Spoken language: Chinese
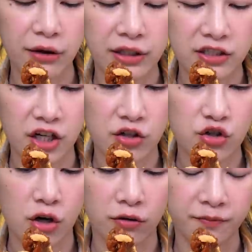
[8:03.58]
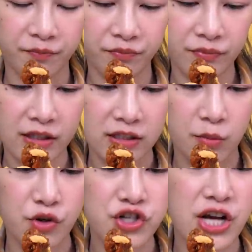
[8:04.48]
它有点沉重。
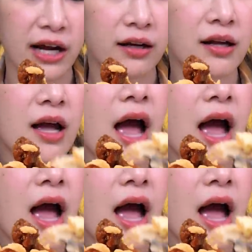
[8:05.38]
怎么会这样？